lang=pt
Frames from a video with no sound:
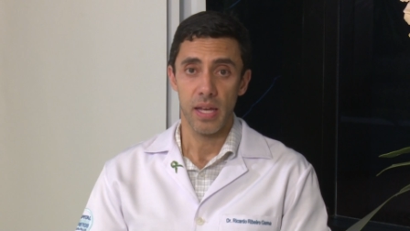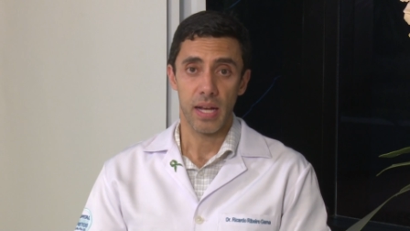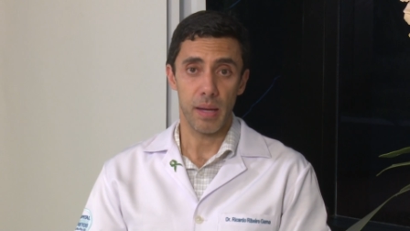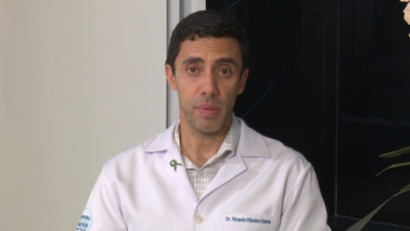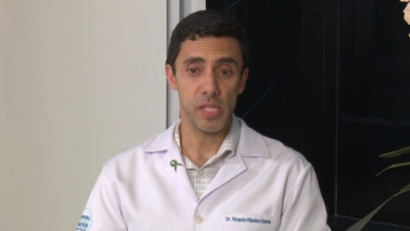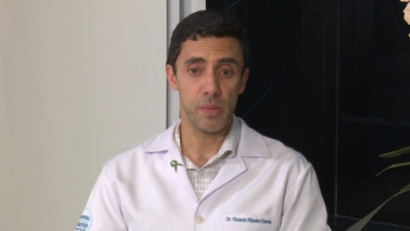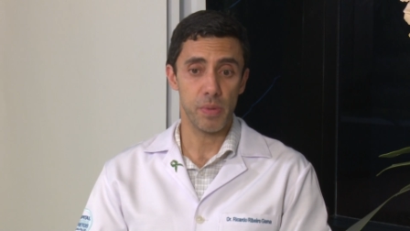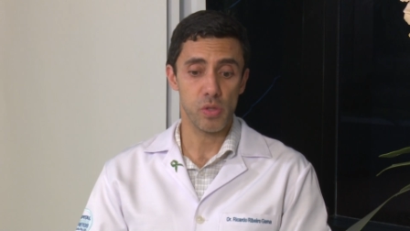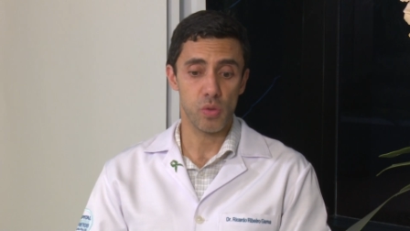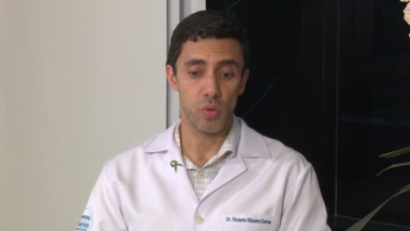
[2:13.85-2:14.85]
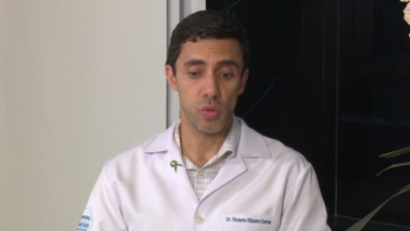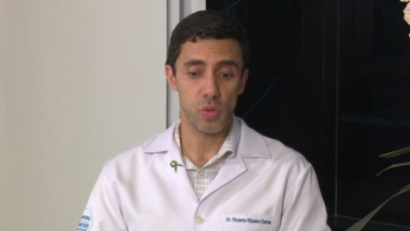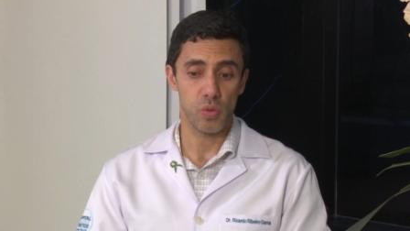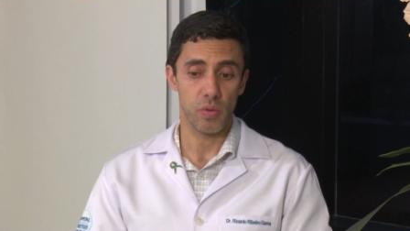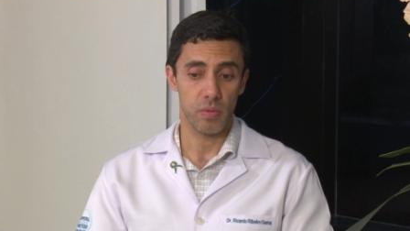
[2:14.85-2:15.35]
Cabeça e
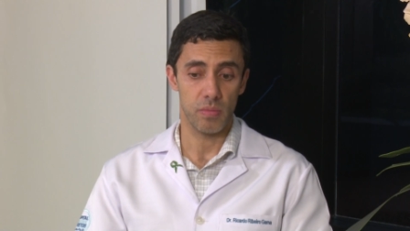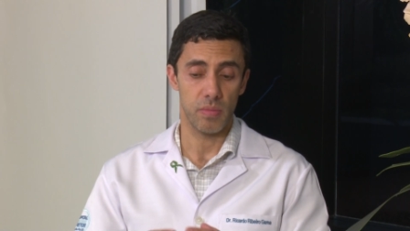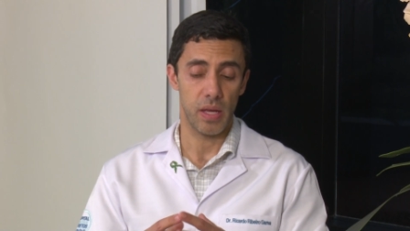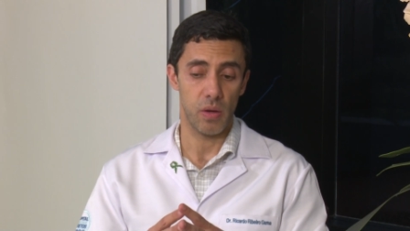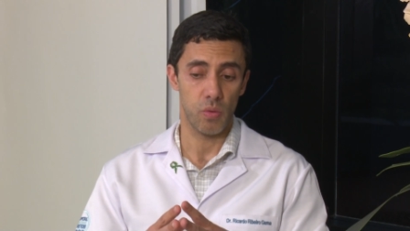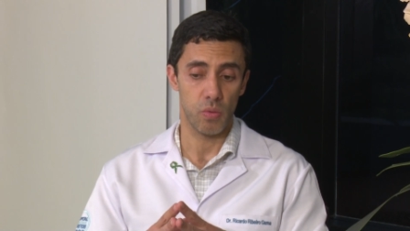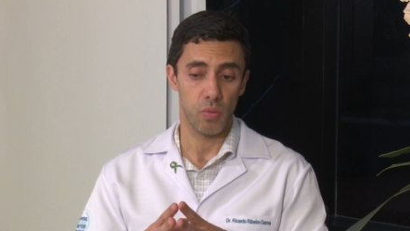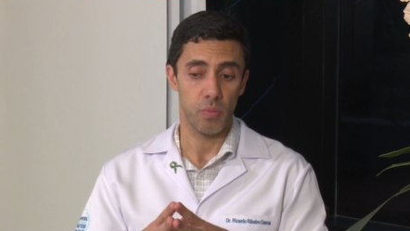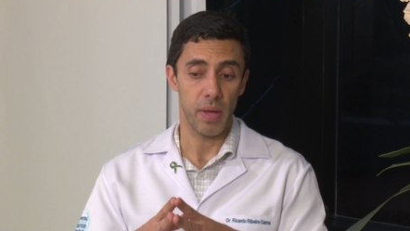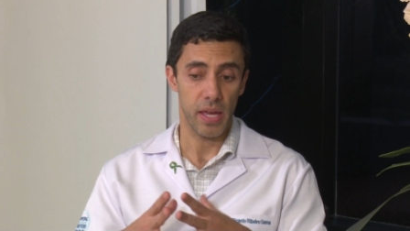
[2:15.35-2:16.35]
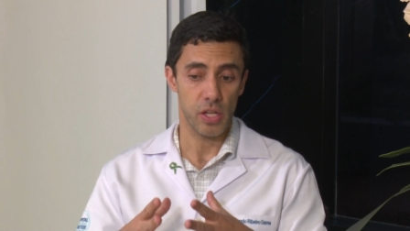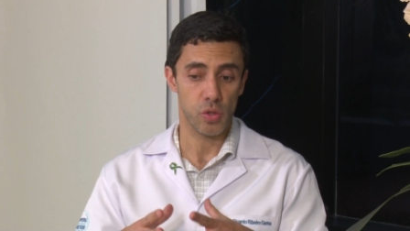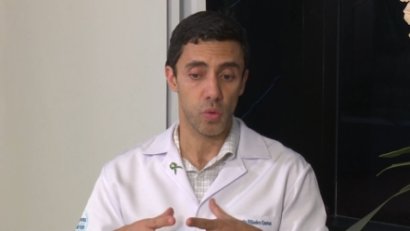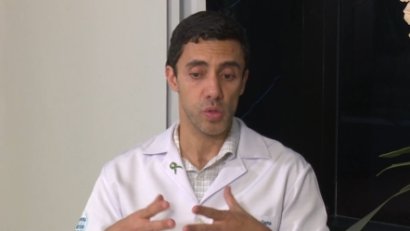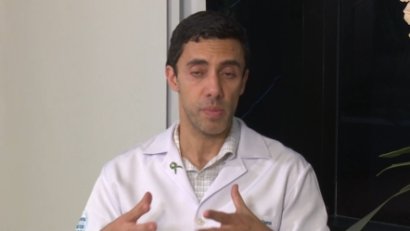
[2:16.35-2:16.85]
pescoço é, o
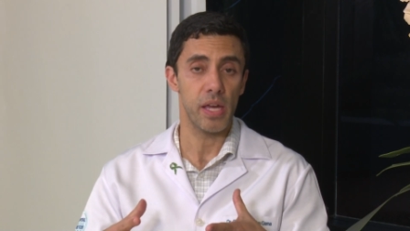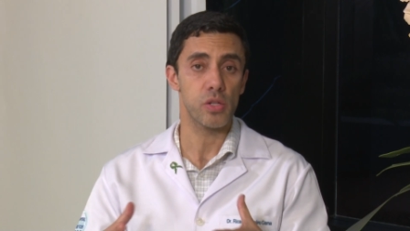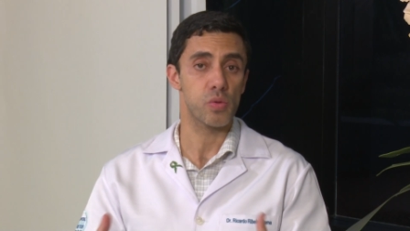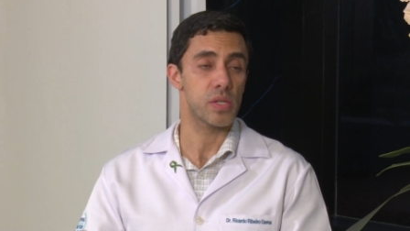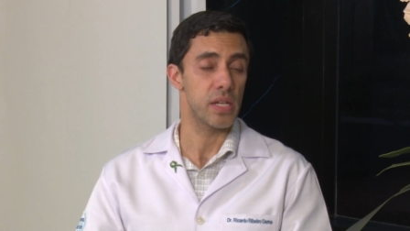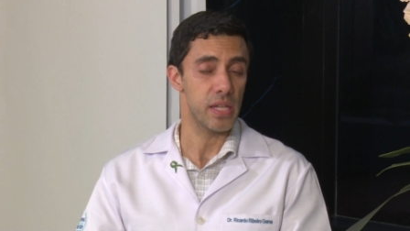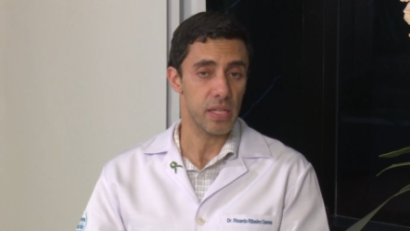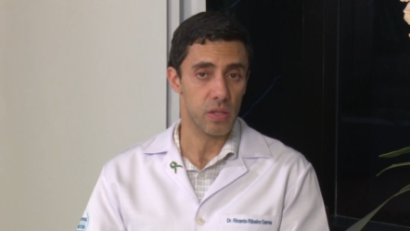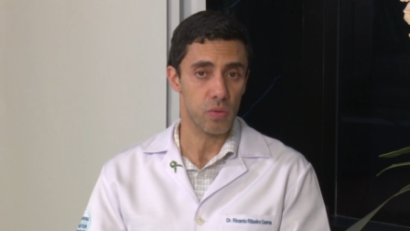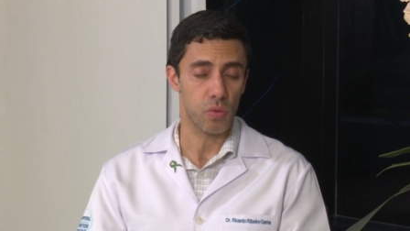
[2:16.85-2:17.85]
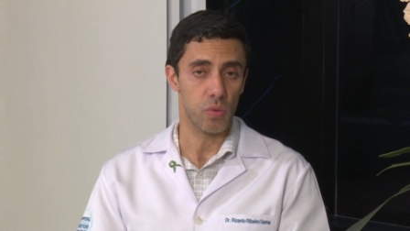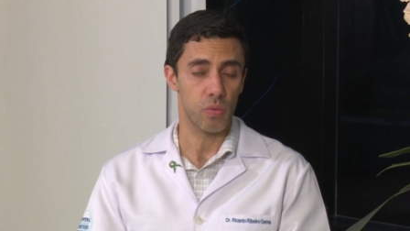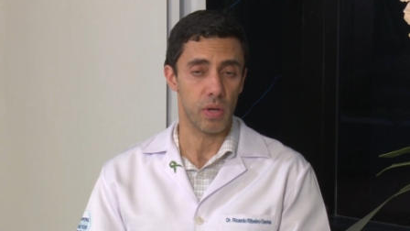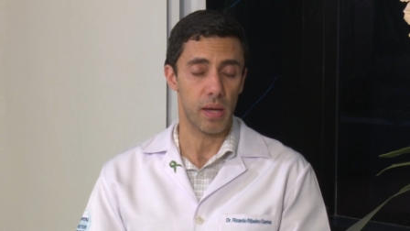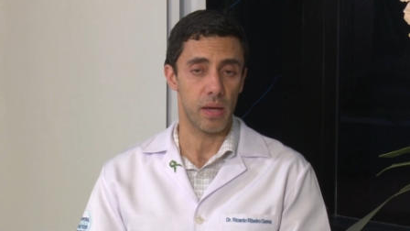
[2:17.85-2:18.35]
médico, ou os médicos que lidam
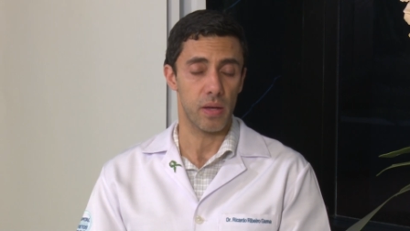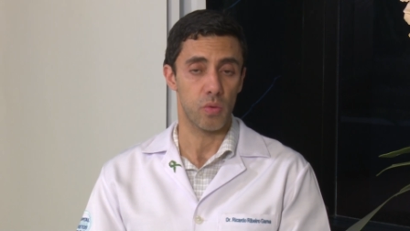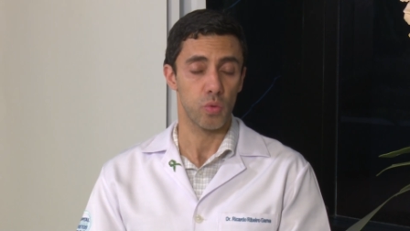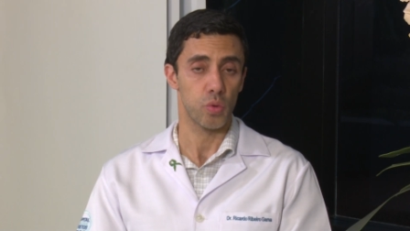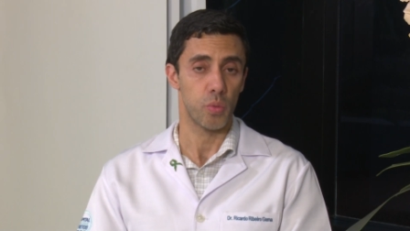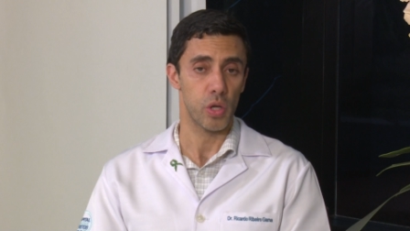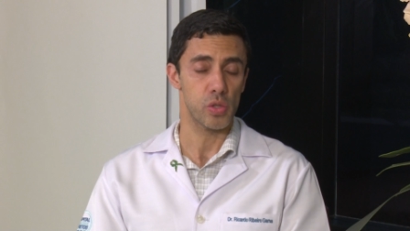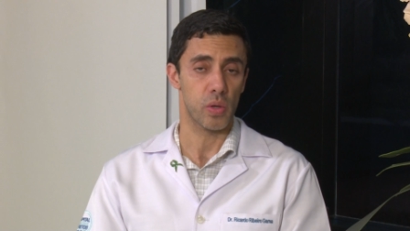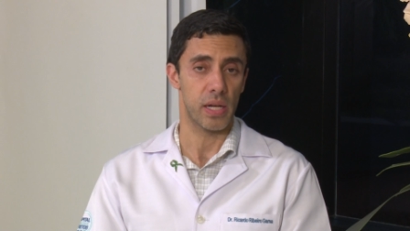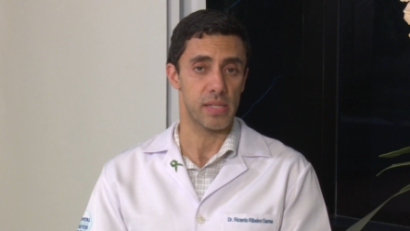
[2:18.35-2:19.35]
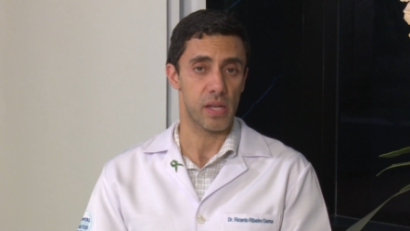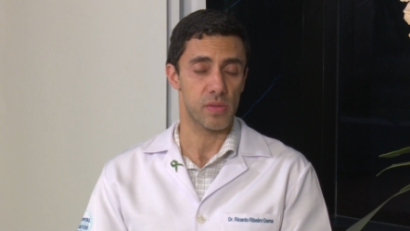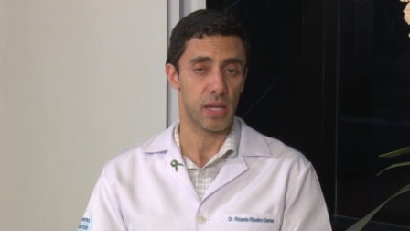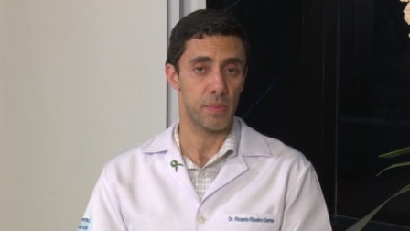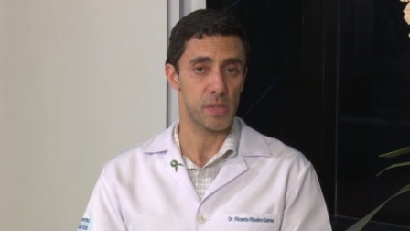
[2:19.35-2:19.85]
com, é, com tumores localizados
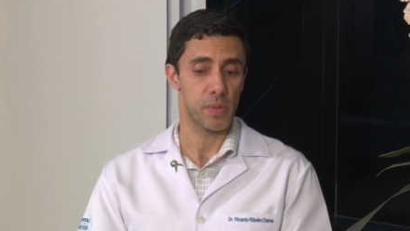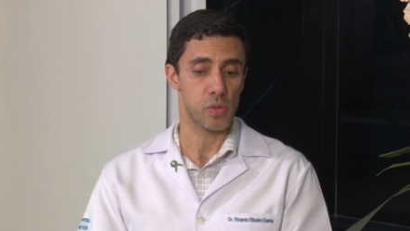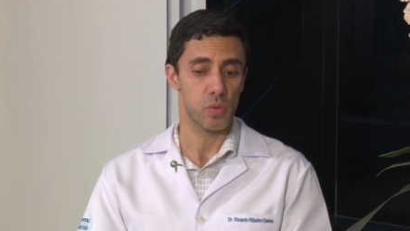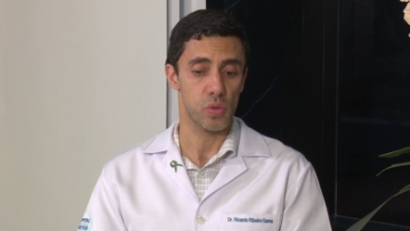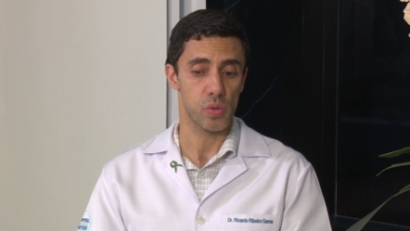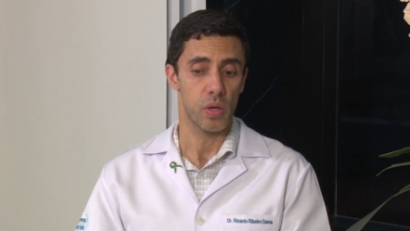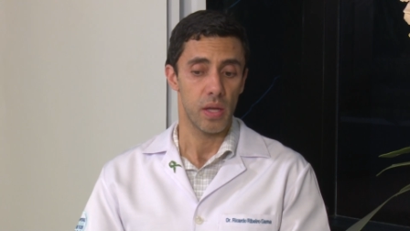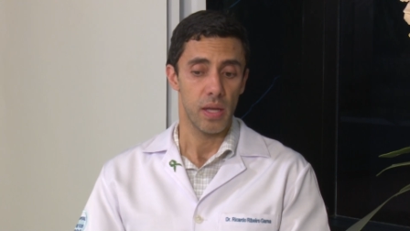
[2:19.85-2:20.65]
na cabeça e pescoço,